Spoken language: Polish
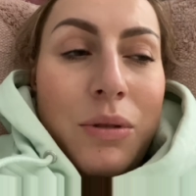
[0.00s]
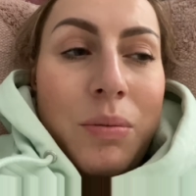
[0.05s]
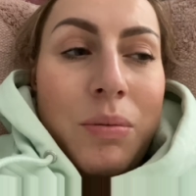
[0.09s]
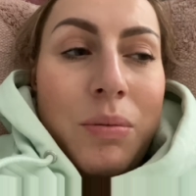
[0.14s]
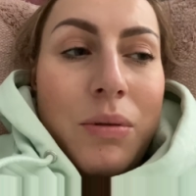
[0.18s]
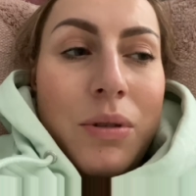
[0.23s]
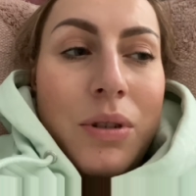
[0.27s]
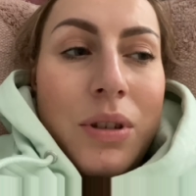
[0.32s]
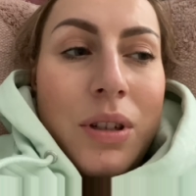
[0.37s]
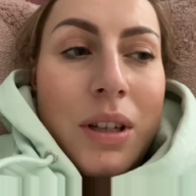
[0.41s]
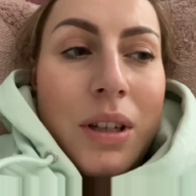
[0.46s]

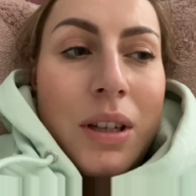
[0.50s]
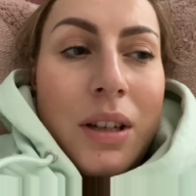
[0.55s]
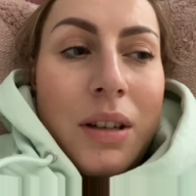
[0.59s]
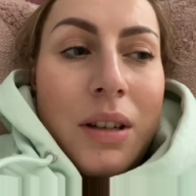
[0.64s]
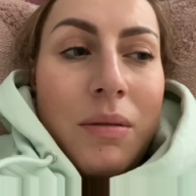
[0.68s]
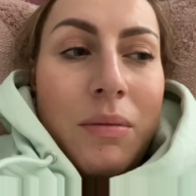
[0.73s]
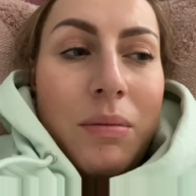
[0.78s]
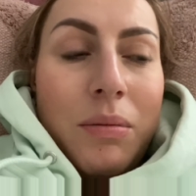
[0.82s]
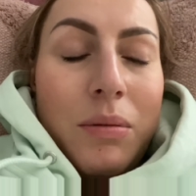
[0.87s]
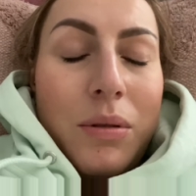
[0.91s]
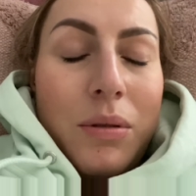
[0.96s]

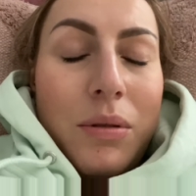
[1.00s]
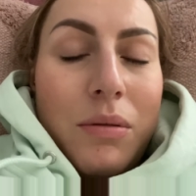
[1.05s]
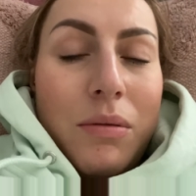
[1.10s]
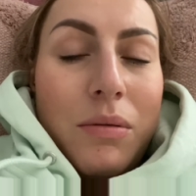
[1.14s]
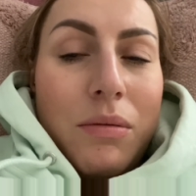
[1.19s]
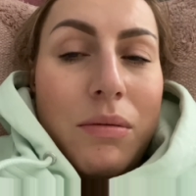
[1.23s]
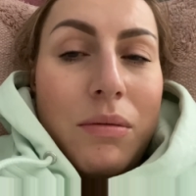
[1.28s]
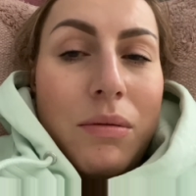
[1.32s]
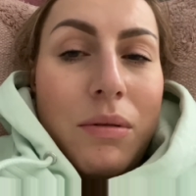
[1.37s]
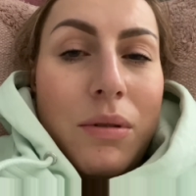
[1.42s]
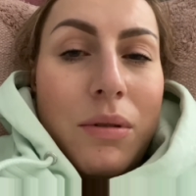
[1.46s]
później po
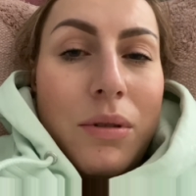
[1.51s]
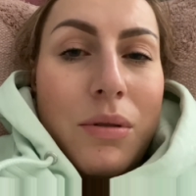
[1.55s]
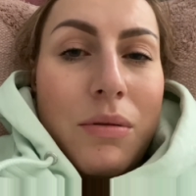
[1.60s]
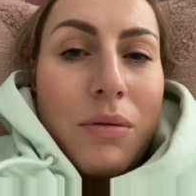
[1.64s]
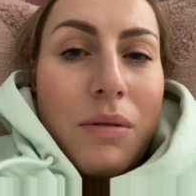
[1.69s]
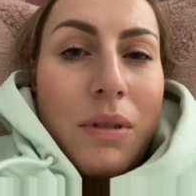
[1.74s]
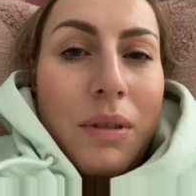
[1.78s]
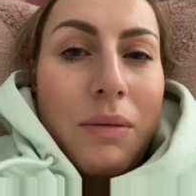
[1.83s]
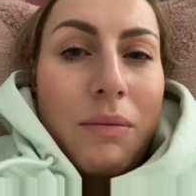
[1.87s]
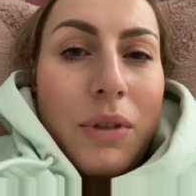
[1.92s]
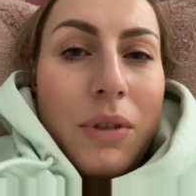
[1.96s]
prostu
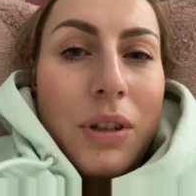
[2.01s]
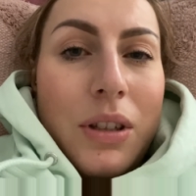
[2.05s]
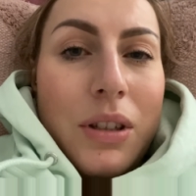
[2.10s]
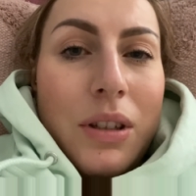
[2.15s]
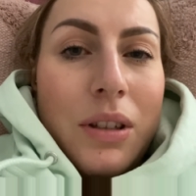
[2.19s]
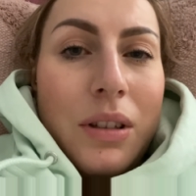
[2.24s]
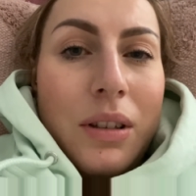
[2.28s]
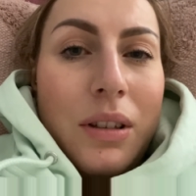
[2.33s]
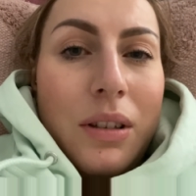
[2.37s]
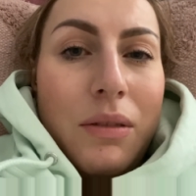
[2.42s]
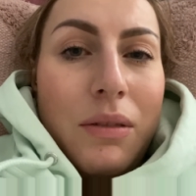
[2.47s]
chodziłam wszędzie
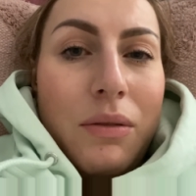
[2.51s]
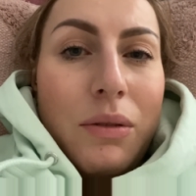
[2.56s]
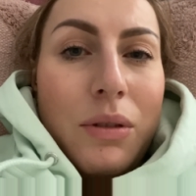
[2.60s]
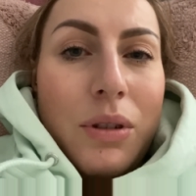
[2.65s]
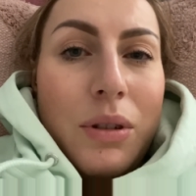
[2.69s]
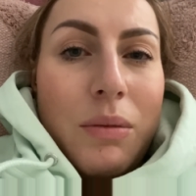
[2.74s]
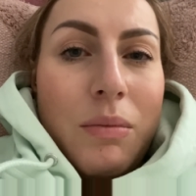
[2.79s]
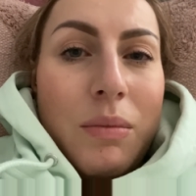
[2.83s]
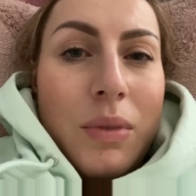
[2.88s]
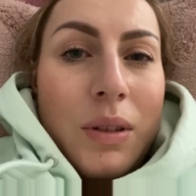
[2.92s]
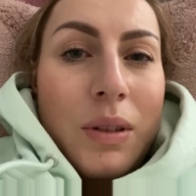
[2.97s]
na dworze
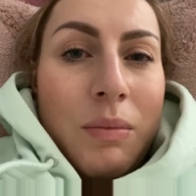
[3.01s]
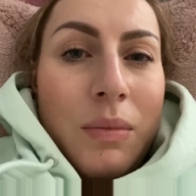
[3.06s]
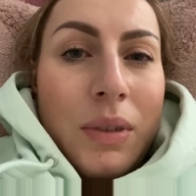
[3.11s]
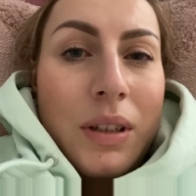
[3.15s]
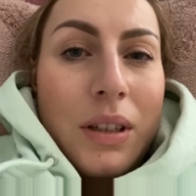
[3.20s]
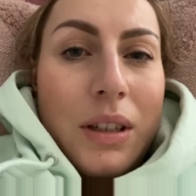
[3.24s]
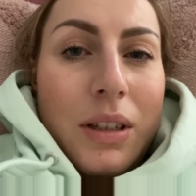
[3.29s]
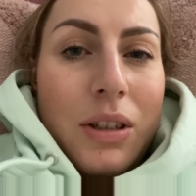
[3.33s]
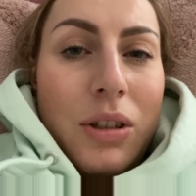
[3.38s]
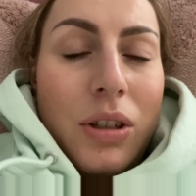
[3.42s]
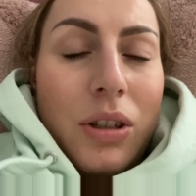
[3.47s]
bez
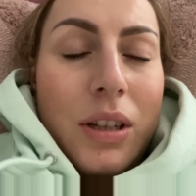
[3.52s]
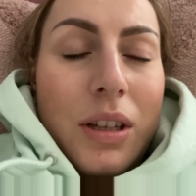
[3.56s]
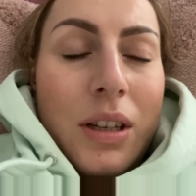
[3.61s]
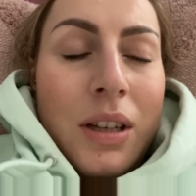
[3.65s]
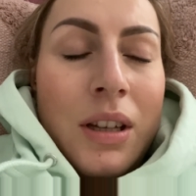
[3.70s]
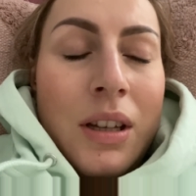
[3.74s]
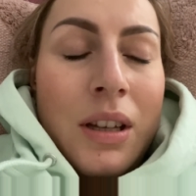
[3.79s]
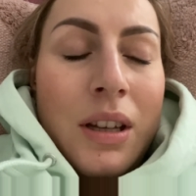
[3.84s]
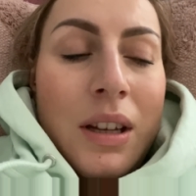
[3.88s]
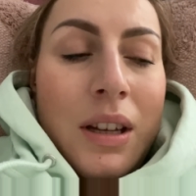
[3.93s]
maseczki.